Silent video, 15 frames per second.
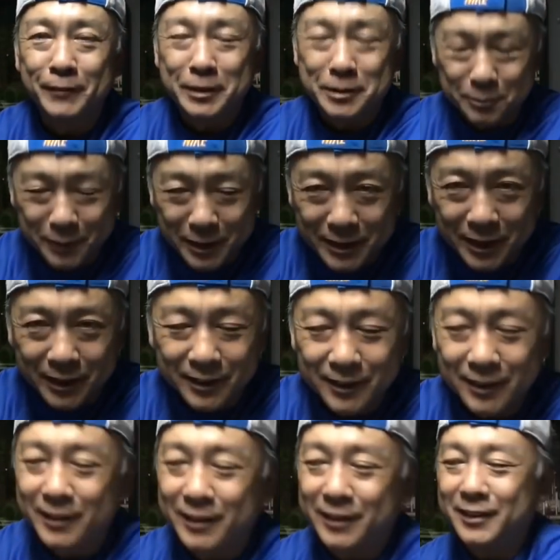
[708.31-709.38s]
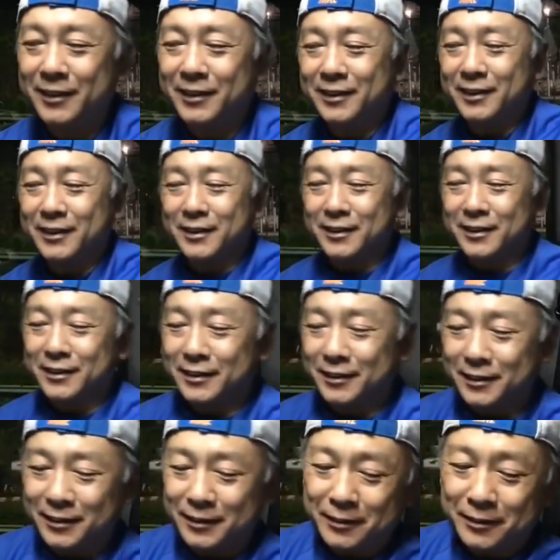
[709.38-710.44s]
すいません。
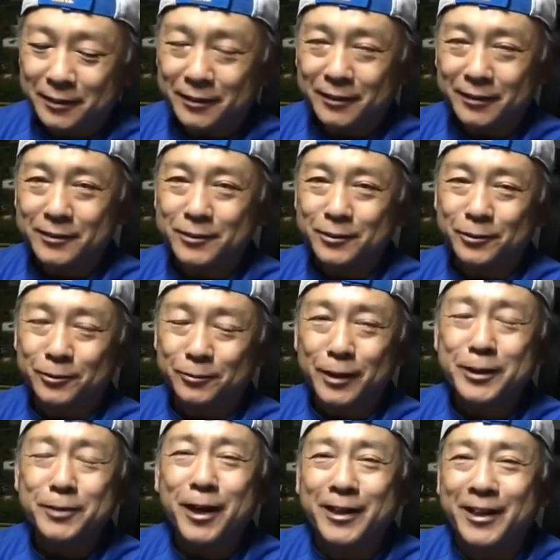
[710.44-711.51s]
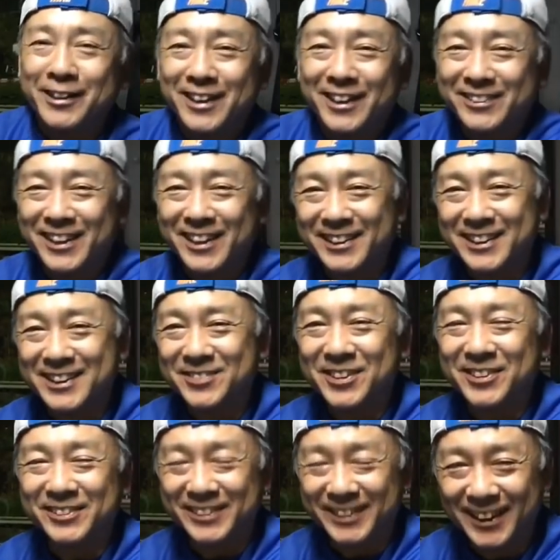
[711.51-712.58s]
えー、その、わけわかんなくなってし
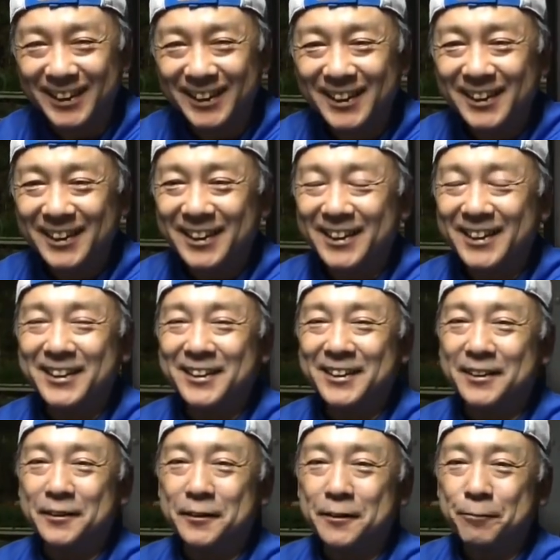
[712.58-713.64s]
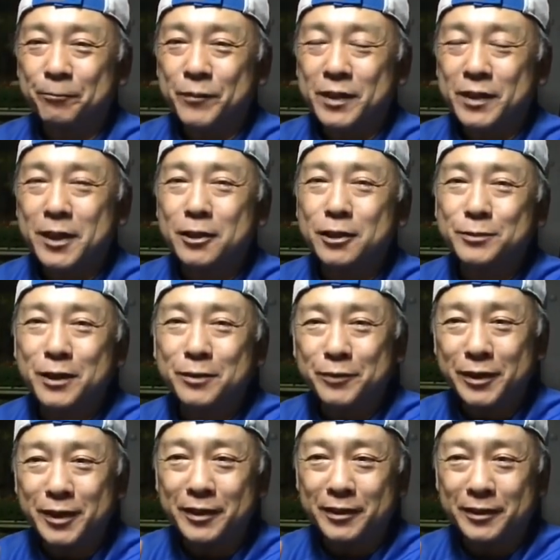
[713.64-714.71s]
まうんで、えー、100番
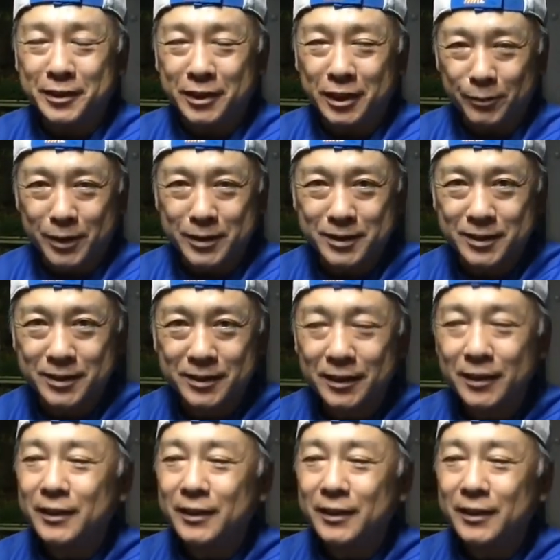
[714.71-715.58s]
目で切ります。